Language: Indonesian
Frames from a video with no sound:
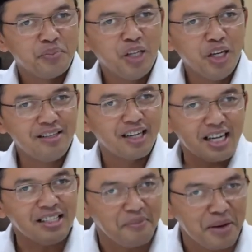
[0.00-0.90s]
Jadi
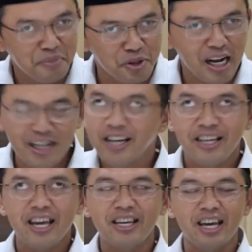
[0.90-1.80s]
sekeras apapun, ada
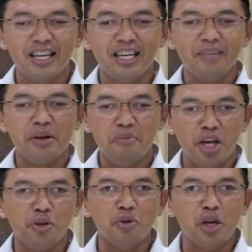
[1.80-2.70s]
kiai-kiai di
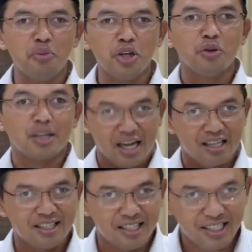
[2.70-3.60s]
PBNU yang begitu
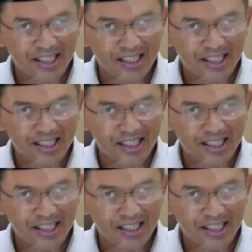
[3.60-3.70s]
keras,